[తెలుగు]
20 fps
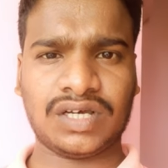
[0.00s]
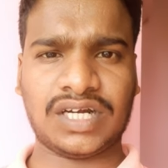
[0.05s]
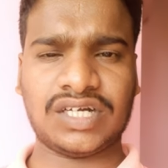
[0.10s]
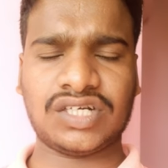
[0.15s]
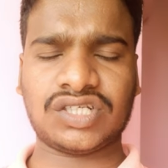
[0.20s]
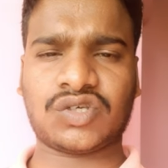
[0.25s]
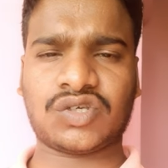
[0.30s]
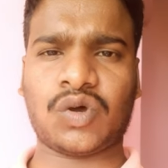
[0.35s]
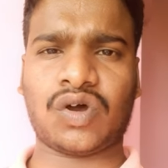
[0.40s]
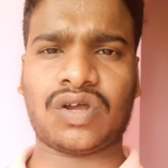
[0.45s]

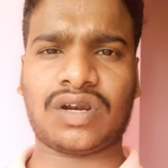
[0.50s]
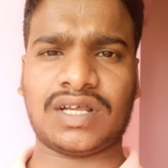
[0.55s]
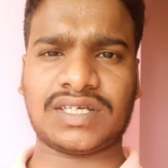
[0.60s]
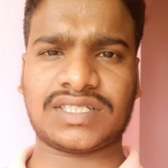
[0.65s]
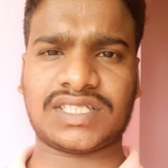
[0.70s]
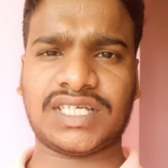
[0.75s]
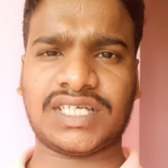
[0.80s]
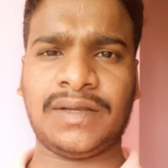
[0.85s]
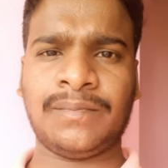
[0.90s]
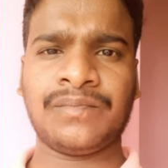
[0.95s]
రెండు స్కోర్లు
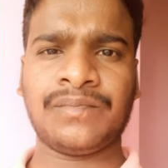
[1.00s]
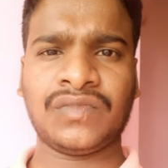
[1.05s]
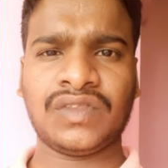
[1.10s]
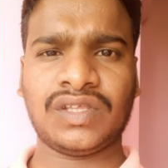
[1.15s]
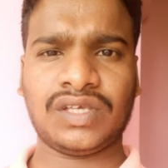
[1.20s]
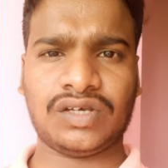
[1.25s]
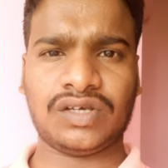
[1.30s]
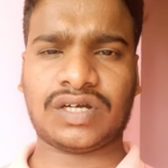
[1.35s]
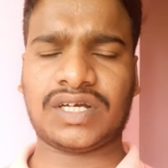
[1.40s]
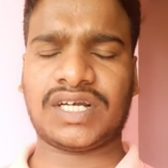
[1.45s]
వస్తాయి
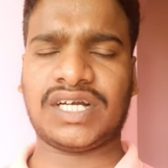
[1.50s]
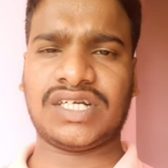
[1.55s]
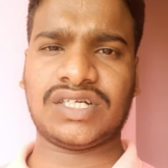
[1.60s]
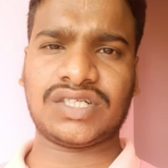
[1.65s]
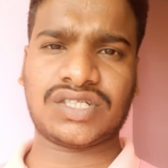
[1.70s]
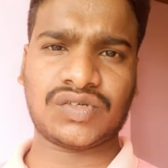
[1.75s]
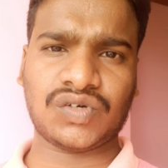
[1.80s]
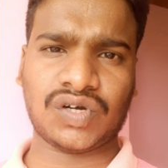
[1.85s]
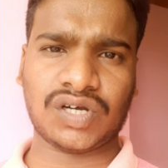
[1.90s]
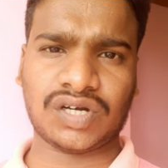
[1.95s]
ఈ యొక్క
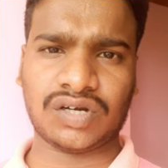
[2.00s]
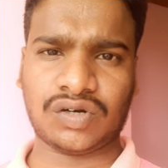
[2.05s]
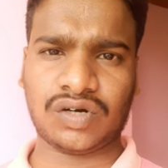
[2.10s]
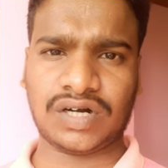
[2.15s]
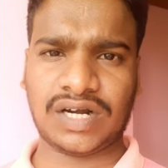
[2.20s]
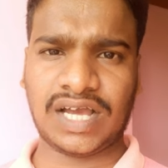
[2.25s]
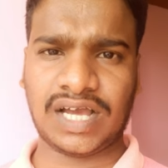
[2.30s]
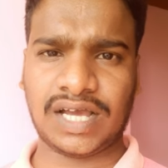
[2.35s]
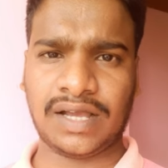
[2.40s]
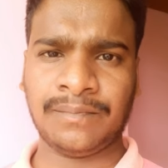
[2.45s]
రెండు స్కోర్లు
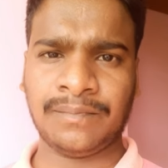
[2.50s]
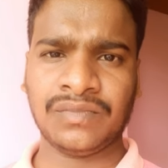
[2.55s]
కూడా